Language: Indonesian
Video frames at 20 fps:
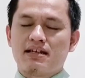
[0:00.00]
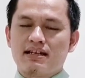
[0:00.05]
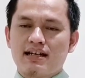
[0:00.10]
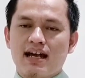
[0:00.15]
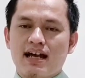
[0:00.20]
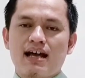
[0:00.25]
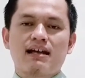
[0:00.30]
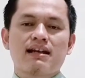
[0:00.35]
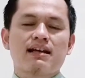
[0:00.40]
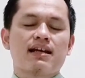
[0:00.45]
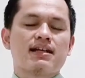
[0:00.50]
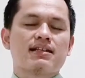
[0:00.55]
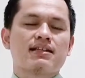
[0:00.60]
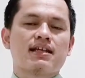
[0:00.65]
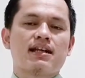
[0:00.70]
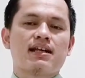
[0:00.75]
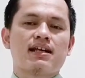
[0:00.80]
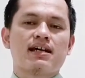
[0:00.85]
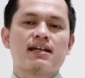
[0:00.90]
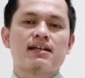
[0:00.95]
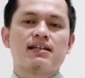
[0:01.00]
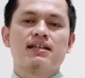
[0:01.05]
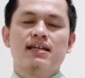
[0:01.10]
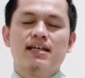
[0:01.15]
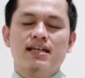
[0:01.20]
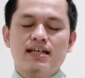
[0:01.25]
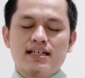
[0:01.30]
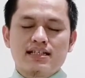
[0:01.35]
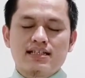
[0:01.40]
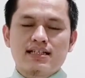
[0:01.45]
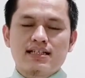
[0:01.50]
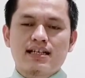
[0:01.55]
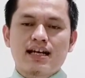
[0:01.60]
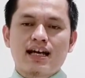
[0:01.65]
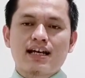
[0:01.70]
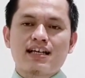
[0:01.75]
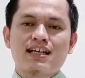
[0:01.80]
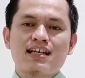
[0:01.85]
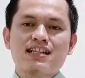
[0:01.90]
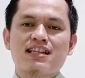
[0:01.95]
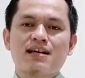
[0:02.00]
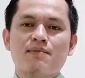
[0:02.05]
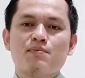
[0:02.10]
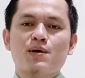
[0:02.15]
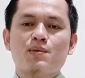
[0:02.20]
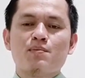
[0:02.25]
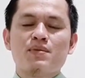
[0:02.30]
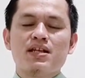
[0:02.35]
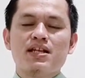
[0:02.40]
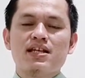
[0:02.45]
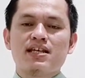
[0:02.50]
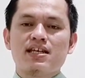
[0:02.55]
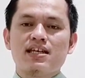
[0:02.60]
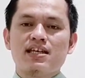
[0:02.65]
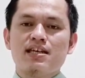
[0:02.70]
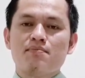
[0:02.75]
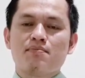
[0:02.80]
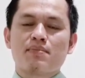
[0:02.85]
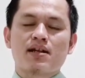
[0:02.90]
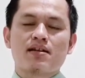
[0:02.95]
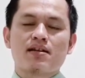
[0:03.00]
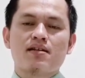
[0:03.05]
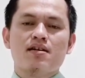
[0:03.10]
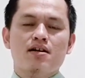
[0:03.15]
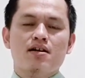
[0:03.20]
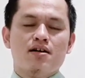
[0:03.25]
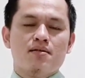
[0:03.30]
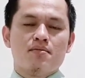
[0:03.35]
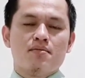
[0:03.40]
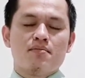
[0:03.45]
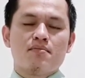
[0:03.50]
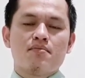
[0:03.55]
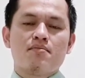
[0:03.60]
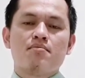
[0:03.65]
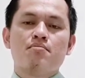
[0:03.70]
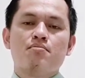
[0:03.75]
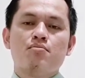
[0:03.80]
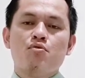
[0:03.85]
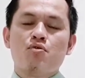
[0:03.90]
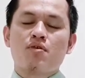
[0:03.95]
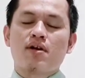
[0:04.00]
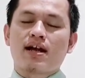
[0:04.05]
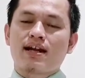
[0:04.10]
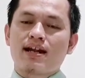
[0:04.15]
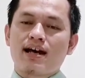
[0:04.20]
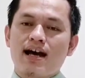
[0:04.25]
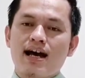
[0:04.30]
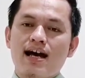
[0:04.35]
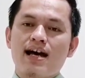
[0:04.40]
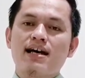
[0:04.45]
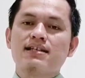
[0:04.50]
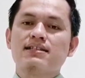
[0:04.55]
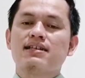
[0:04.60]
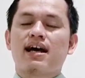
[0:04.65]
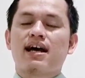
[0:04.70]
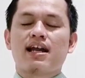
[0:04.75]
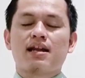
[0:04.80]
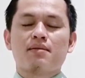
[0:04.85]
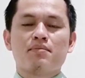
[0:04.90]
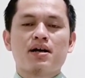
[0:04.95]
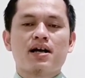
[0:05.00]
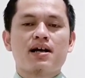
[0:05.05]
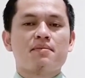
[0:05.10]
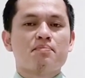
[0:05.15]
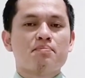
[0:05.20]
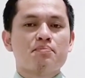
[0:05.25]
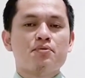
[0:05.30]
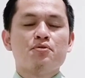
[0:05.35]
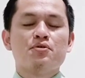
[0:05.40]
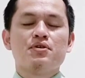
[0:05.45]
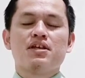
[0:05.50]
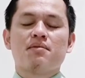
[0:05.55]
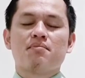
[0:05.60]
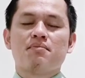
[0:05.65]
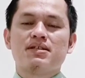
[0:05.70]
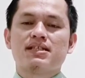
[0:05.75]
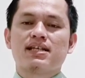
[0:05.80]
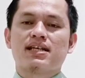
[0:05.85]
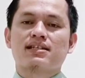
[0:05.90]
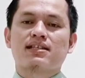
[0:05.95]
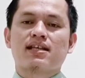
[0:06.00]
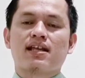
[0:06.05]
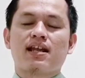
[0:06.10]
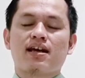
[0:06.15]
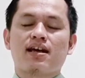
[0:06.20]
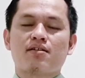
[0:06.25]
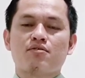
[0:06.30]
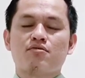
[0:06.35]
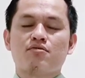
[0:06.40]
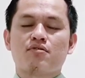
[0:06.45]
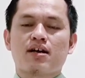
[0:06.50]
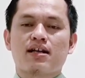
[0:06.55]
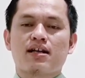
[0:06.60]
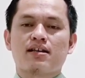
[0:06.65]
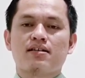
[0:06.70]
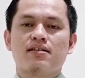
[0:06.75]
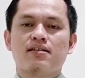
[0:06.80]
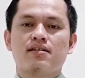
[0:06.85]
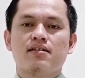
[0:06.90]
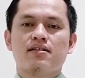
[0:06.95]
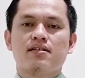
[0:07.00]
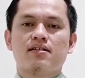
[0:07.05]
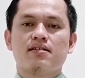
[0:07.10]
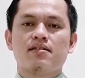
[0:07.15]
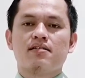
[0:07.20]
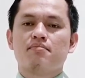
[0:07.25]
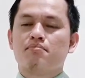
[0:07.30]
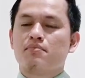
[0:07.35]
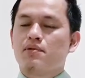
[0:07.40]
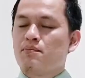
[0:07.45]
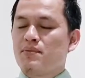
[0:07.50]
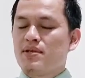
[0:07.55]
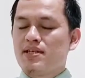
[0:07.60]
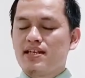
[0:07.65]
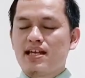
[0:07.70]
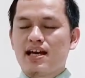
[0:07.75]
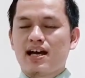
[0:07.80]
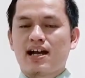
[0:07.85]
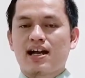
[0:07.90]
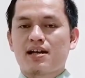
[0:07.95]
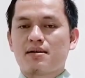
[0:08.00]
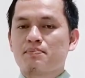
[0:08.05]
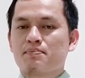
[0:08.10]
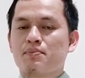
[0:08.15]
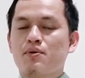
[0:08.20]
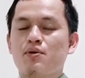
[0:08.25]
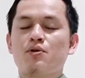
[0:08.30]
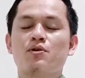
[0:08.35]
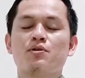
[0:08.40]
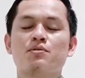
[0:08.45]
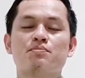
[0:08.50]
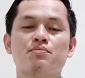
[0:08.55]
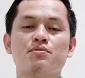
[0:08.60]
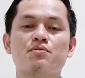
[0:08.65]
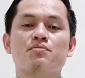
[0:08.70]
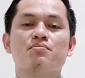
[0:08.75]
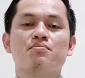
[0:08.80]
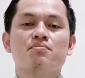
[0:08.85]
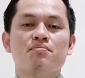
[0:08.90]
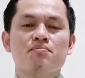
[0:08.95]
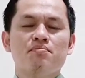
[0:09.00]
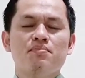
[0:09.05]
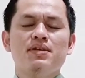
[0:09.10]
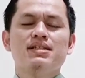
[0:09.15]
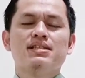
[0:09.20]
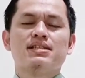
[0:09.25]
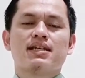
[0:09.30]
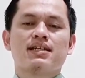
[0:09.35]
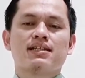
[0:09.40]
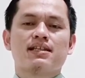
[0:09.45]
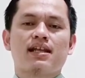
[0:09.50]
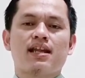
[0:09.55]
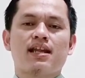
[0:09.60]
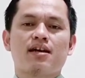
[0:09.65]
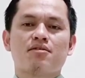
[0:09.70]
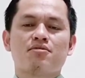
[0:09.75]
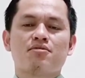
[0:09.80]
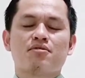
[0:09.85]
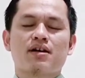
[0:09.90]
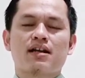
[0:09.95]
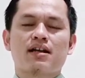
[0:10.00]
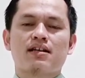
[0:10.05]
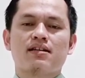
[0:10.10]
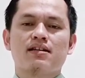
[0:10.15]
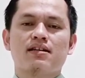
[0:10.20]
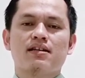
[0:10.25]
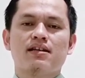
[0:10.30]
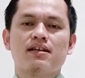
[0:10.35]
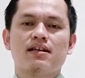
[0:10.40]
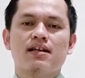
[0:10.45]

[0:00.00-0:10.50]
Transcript: Dengan kata lain, jika kita memiliki iman, bukan hanya hal mengampuni yang bisa kita lakukan, memindahkan pohon pun bisa kita lakukan.